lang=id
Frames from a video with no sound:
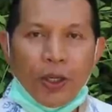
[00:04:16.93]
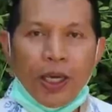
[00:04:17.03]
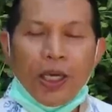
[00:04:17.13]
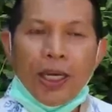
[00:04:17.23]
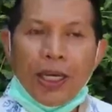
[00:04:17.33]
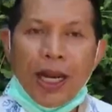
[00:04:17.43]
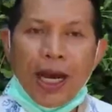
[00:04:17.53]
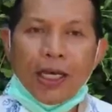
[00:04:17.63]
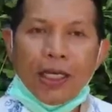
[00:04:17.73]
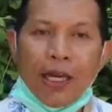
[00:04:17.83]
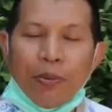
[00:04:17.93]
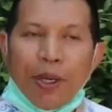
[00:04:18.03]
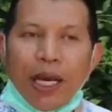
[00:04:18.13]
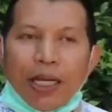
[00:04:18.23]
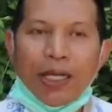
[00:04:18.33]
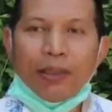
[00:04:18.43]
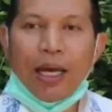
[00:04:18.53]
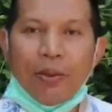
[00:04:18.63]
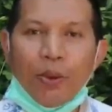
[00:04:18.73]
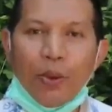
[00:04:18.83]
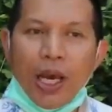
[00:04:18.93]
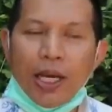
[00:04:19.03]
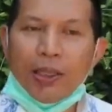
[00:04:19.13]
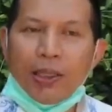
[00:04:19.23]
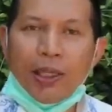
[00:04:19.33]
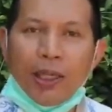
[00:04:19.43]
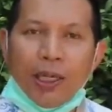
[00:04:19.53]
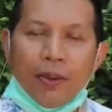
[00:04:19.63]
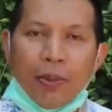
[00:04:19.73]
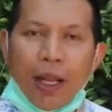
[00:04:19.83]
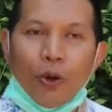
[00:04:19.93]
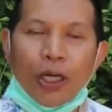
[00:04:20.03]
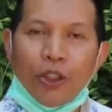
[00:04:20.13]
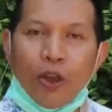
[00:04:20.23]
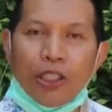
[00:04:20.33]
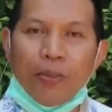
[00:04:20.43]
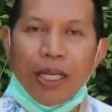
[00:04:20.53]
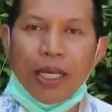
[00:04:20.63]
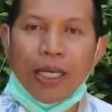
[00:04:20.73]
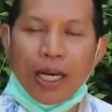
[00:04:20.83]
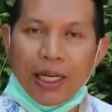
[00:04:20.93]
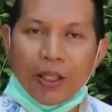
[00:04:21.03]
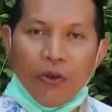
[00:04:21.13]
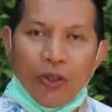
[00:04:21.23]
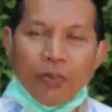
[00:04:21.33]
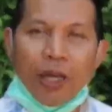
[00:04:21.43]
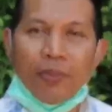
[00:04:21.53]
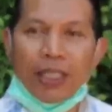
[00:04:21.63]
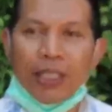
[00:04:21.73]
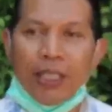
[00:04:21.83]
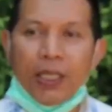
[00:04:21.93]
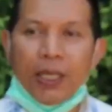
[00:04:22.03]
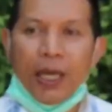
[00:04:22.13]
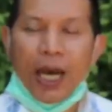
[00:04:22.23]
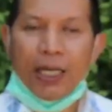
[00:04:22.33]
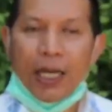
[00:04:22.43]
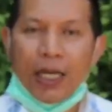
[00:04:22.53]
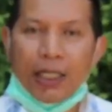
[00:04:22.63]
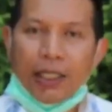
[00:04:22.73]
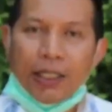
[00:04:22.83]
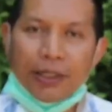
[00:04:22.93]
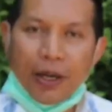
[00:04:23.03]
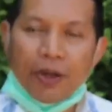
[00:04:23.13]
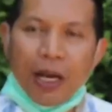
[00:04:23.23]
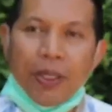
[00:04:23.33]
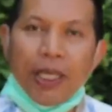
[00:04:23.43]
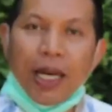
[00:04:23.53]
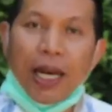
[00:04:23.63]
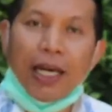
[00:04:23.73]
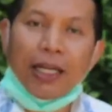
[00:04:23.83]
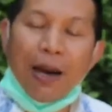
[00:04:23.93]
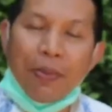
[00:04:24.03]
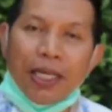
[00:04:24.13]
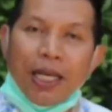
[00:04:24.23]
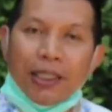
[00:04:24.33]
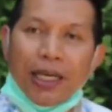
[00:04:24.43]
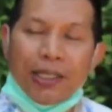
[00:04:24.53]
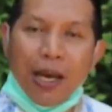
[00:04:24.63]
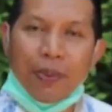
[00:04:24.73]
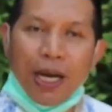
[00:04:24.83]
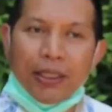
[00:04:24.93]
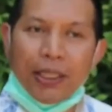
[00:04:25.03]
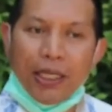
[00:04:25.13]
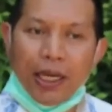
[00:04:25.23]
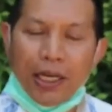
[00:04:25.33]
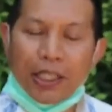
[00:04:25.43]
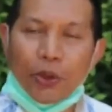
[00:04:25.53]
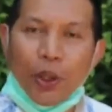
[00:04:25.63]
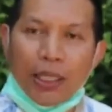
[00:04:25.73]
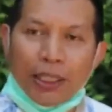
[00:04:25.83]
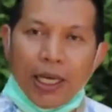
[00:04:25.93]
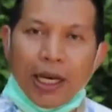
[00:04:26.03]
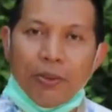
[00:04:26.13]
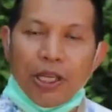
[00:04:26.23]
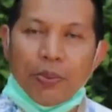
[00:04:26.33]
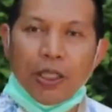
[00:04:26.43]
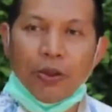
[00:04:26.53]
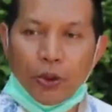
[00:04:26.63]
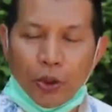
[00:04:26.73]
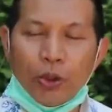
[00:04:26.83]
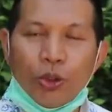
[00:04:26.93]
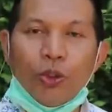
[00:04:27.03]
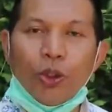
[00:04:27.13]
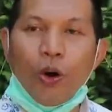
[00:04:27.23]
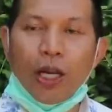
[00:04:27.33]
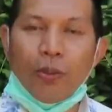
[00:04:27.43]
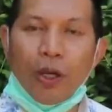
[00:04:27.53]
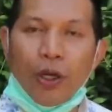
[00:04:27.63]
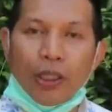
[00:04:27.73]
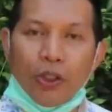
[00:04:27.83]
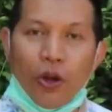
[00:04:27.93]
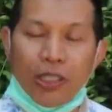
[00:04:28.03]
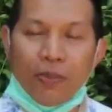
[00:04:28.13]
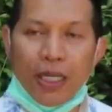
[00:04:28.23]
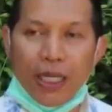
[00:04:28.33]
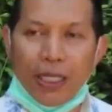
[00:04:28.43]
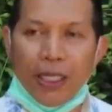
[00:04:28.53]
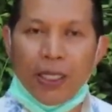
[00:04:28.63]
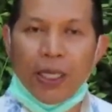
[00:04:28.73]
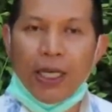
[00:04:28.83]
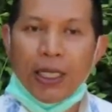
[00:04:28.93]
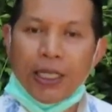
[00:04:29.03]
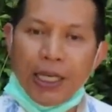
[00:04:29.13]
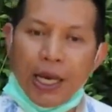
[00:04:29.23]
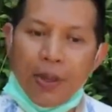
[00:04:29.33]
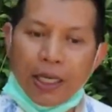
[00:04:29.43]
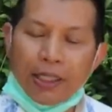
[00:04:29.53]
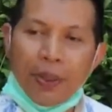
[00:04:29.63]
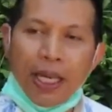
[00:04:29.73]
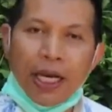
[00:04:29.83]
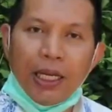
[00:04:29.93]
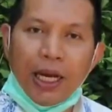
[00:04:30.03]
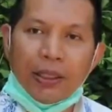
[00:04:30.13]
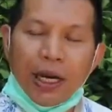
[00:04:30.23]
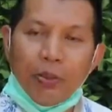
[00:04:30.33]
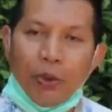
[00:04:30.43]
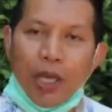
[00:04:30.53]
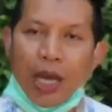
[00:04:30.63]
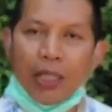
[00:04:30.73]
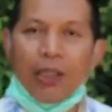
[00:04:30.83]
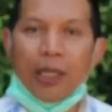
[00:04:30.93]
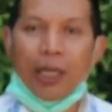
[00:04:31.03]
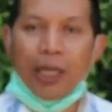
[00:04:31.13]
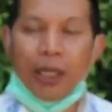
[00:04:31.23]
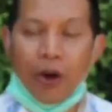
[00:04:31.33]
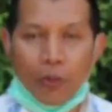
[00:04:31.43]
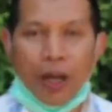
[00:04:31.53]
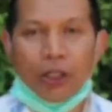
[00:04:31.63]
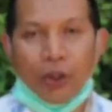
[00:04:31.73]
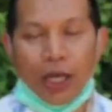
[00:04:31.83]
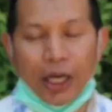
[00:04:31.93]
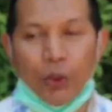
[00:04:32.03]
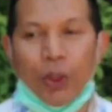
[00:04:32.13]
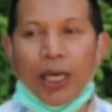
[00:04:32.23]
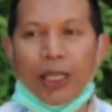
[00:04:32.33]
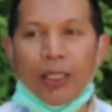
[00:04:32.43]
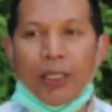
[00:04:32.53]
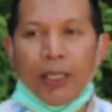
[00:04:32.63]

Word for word: Oke. Nah, yang membedakan tamu yang uh, melakukan isolasi mandiri karena COVID-19 ini adalah staf kami dan kamar yang kita siapkan. Jadi ada satu lantai yang kami siapkan khusus untuk orang yang melakukan isolasi mandiri. Jadi ya biar kita bedakan dengan tamu yang uh, normal atau yang reguler.